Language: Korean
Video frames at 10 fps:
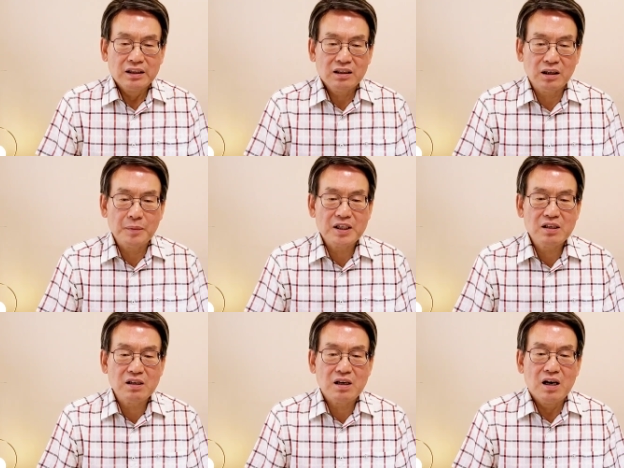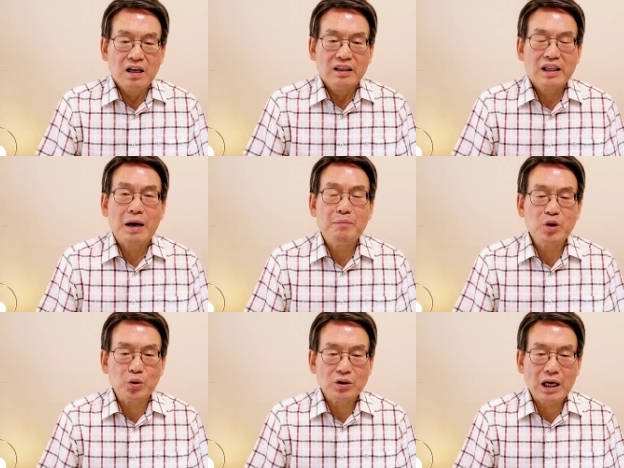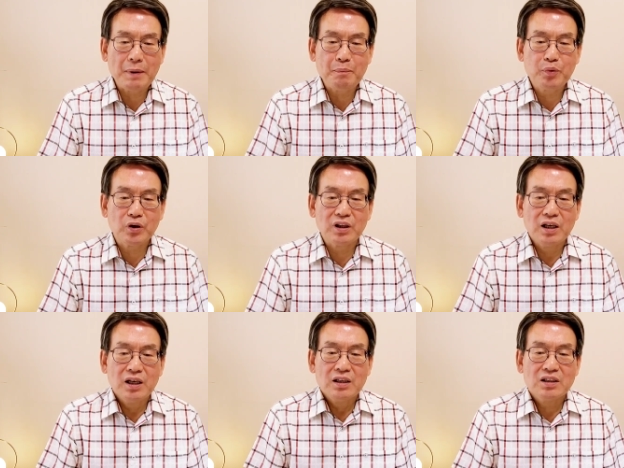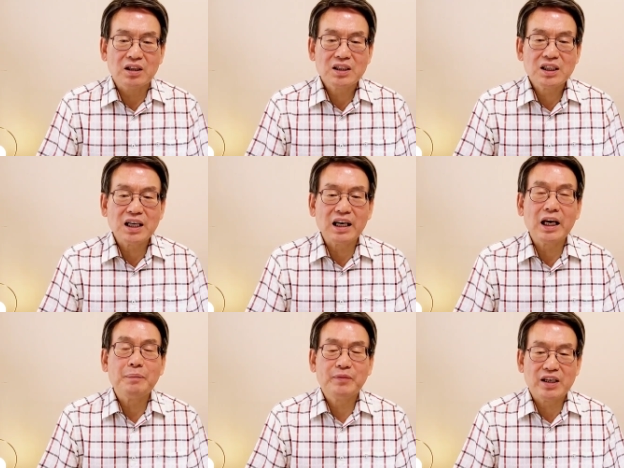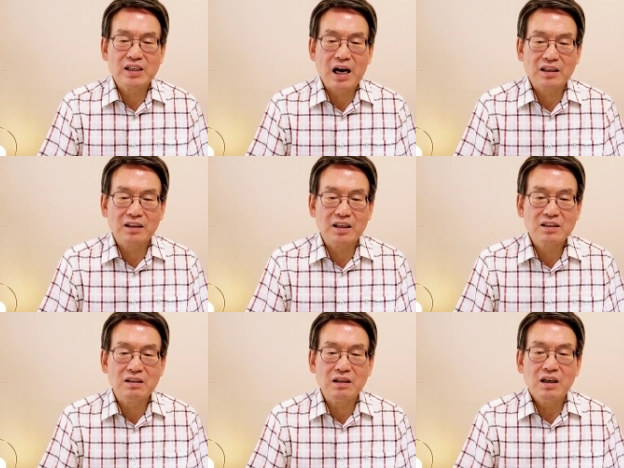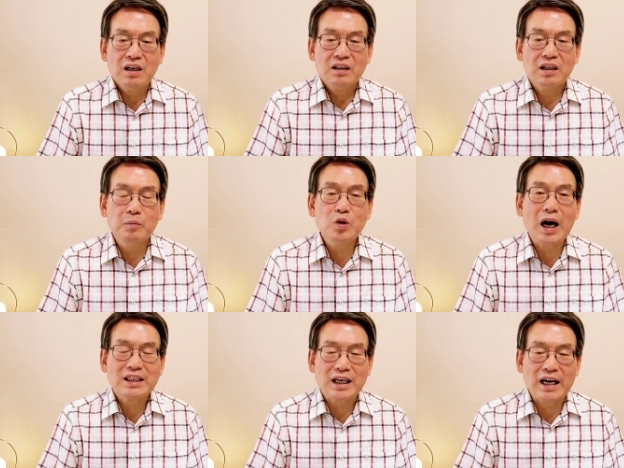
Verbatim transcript: 그러면서 대한민국 사법부는 정치가 개입된 사건에서 너무나